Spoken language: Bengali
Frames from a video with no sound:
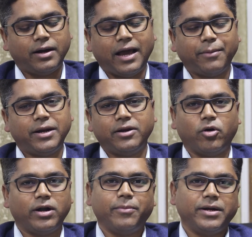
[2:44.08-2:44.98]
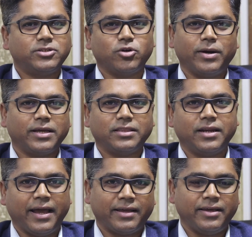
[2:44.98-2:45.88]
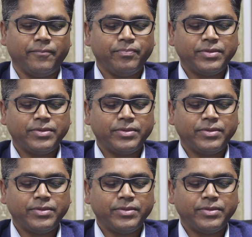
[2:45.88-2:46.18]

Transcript: ডায়াবেটিক নন ডায়াবেটিক সবার ক্ষেত্রে একই